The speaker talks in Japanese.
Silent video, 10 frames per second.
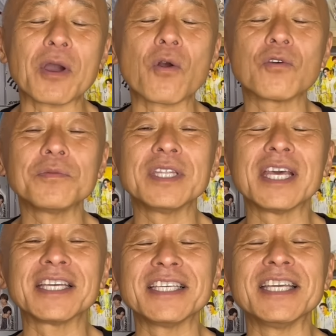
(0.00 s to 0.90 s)
まあ国民
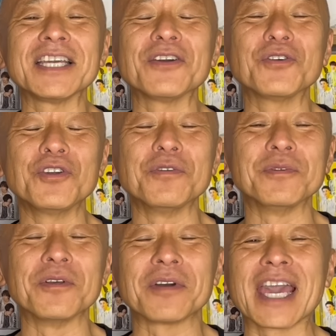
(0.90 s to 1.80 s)
年金人気
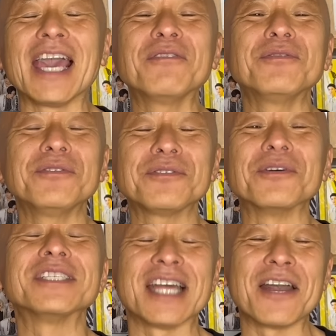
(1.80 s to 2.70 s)
グループの系譜
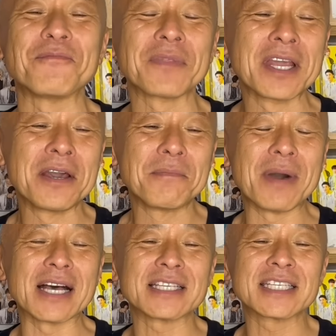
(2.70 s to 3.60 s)
として、
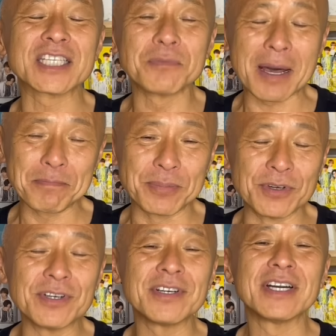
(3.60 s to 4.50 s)
まあ
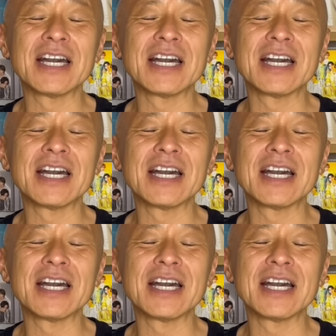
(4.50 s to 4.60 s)
スマップ、